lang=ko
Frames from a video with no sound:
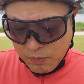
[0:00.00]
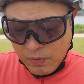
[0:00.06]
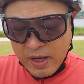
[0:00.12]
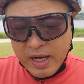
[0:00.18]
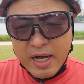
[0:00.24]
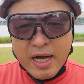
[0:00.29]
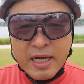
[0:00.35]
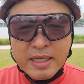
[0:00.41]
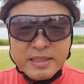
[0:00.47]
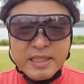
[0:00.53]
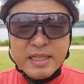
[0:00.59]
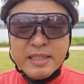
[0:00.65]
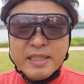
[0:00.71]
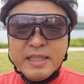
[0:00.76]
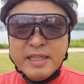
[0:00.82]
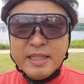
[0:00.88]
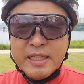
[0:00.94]

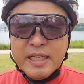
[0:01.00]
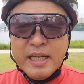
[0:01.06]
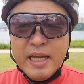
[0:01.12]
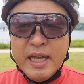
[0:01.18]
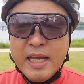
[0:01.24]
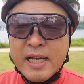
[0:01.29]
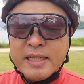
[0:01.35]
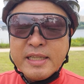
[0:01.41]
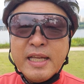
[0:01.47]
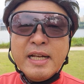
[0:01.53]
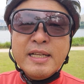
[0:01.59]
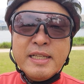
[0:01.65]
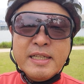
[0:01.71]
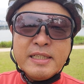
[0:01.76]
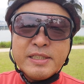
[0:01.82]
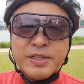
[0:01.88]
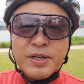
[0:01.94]
과학자들이 해야 될
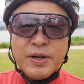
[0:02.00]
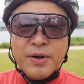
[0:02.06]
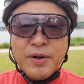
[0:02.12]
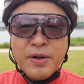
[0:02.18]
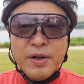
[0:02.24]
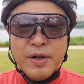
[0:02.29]
일이죠.